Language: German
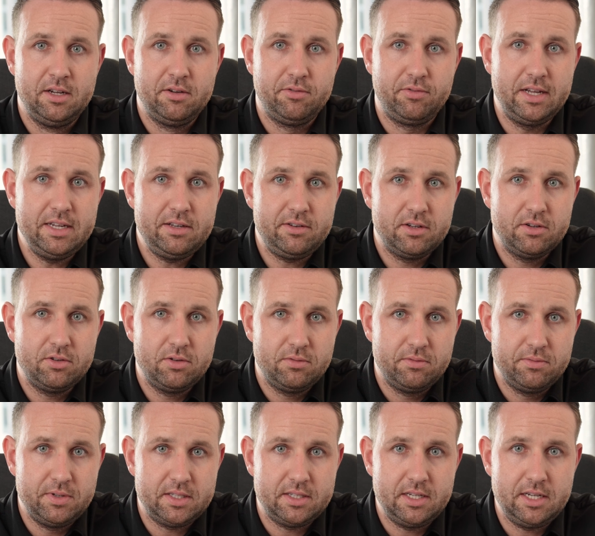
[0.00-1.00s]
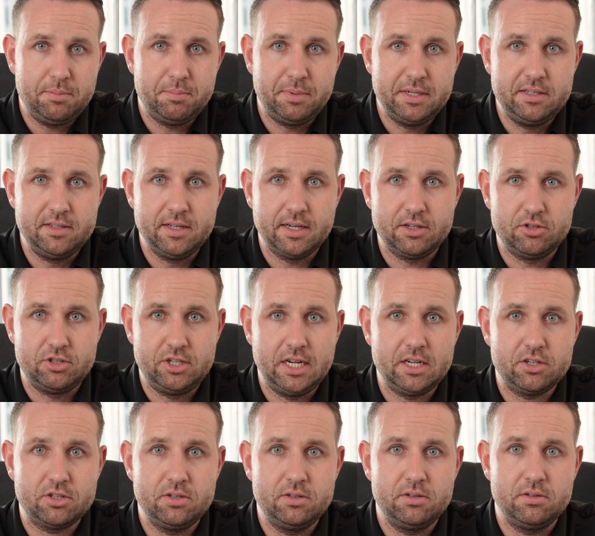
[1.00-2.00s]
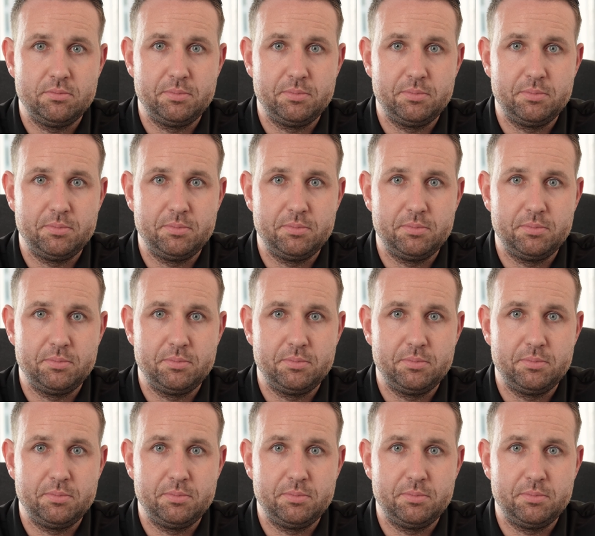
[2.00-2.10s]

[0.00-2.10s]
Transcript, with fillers: Vielleicht wird sich bei dieser Recherche